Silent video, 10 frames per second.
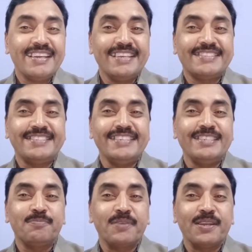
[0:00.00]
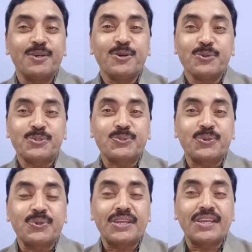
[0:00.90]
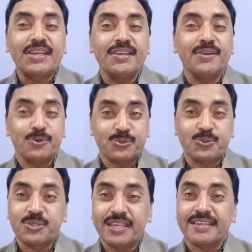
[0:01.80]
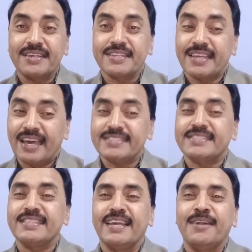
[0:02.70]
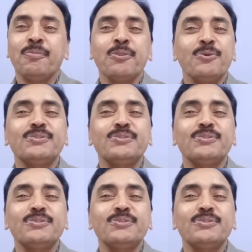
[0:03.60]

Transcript: इस चीज़ पे उसके उसको देख करके हंसते हैं